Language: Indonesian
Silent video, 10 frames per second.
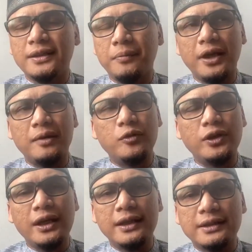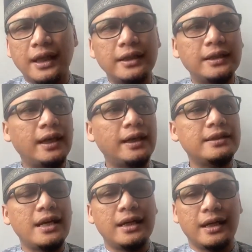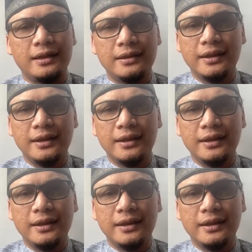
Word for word: Tapi kemudian lisannya tidak dijaga,